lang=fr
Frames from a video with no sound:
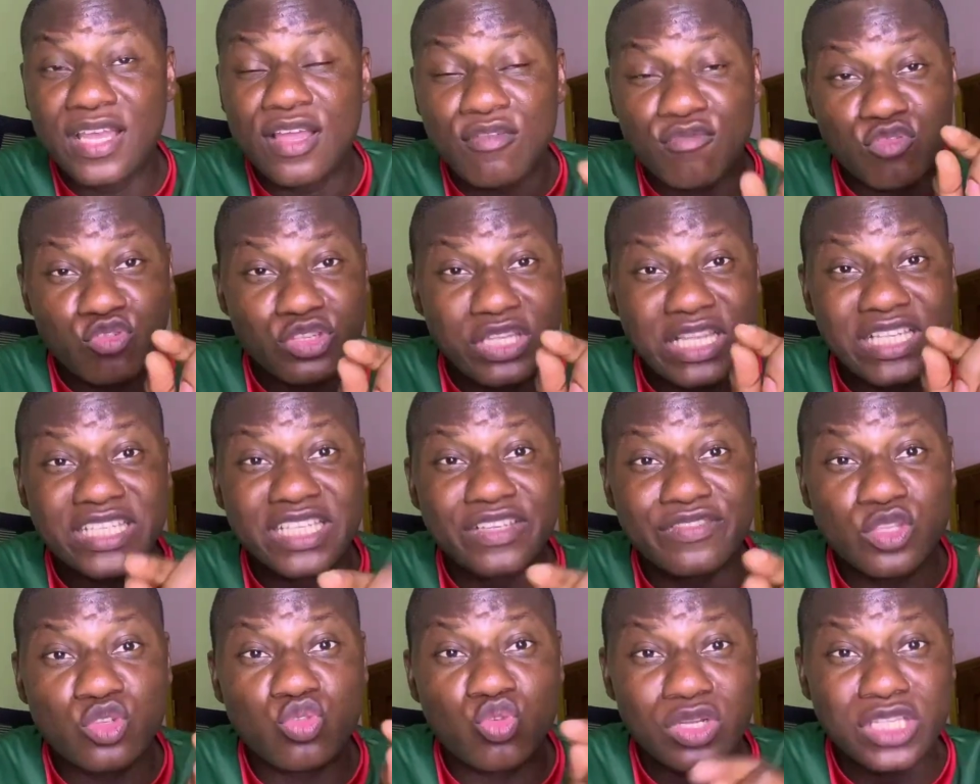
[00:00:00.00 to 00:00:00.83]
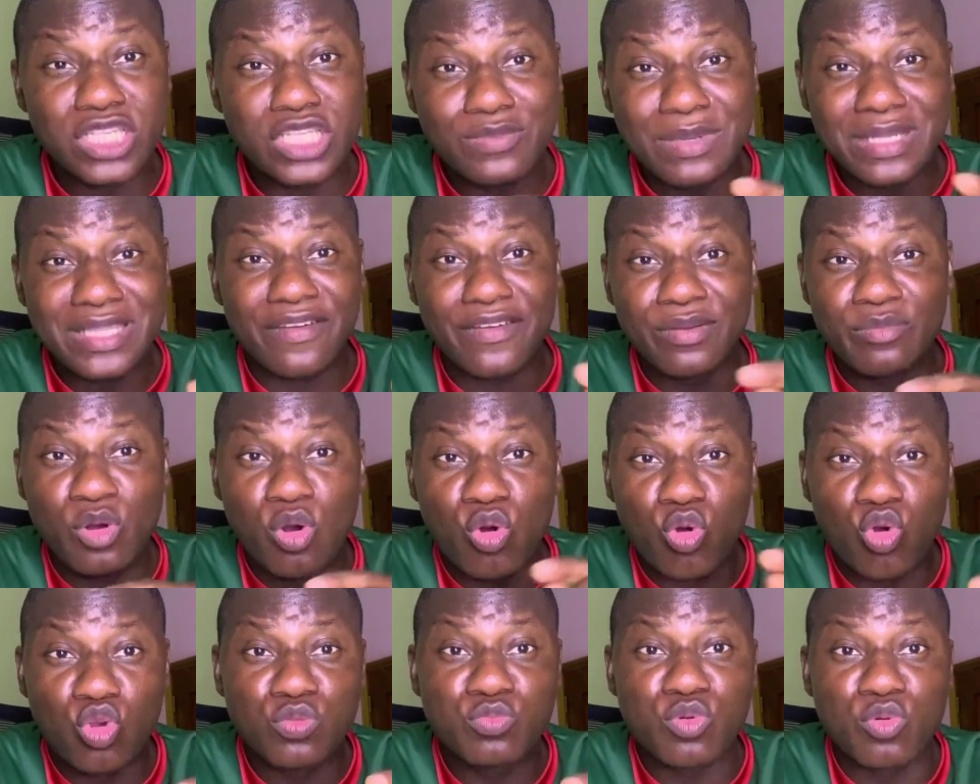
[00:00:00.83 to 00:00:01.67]
Vous vous inscrivez sur Bet avec mon
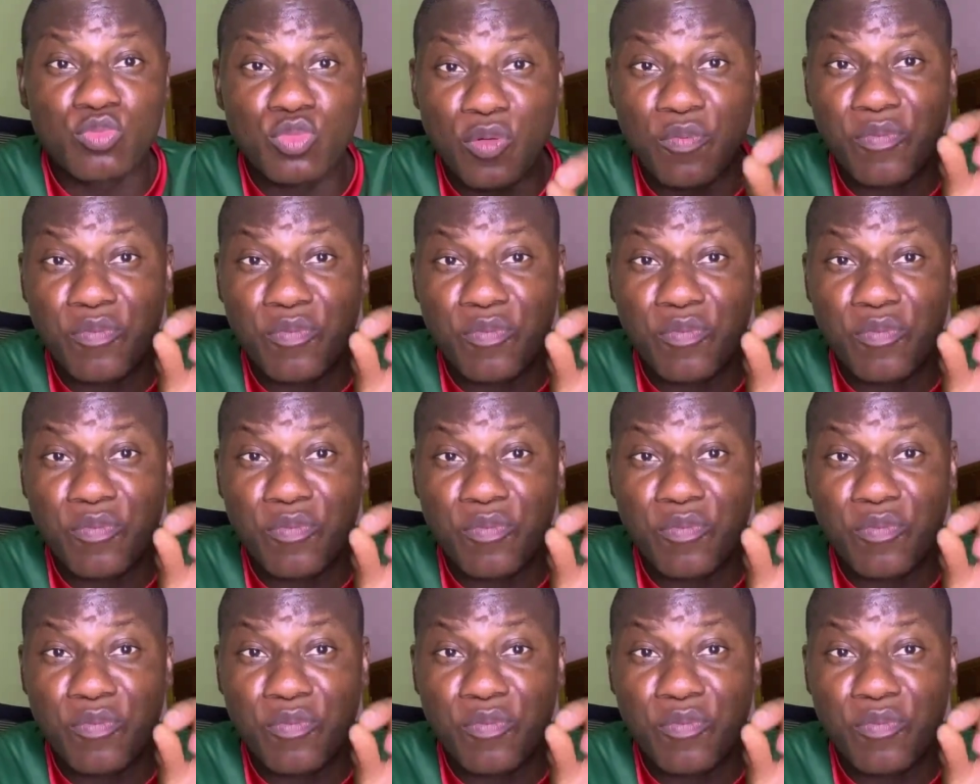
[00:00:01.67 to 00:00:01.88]
code promo